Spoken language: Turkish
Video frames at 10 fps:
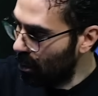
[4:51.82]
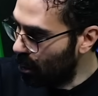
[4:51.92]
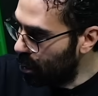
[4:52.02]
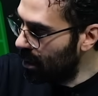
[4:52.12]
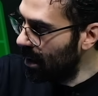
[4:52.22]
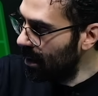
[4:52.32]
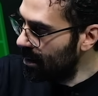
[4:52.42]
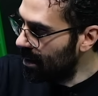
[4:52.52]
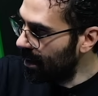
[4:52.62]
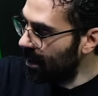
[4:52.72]
Burada
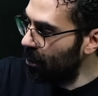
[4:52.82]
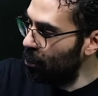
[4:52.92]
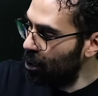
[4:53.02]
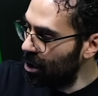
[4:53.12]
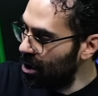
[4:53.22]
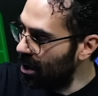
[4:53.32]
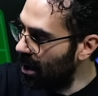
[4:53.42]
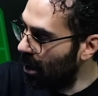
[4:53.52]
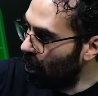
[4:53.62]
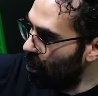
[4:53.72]
zaten 3
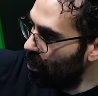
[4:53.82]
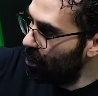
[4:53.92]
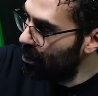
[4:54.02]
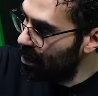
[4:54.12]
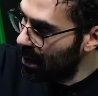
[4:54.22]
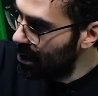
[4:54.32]
kişiyle oyun kuracağı